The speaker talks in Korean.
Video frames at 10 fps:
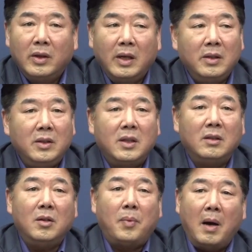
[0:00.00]
아,
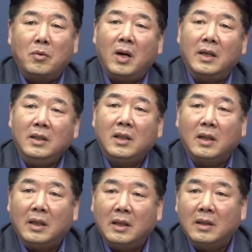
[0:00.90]
이자들이 바보가
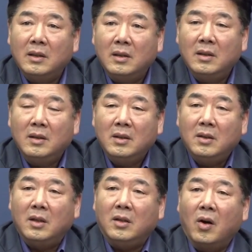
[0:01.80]
아니니까
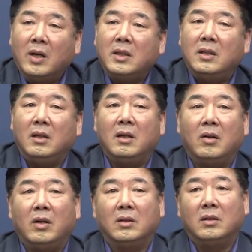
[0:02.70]
예, 영화
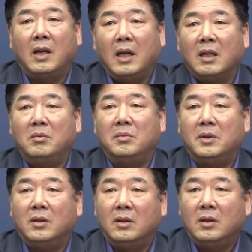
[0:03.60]
제작이라고 하는 건 하다
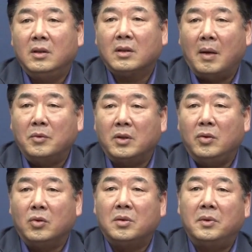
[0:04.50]
보면은
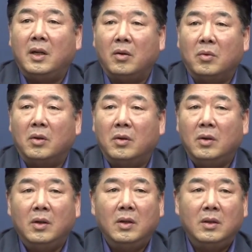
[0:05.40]
감독이 욕심을 내고
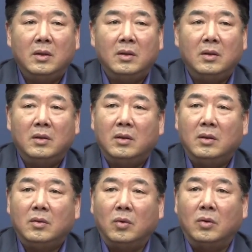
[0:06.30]

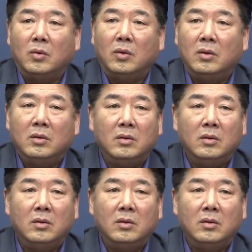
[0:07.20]
또는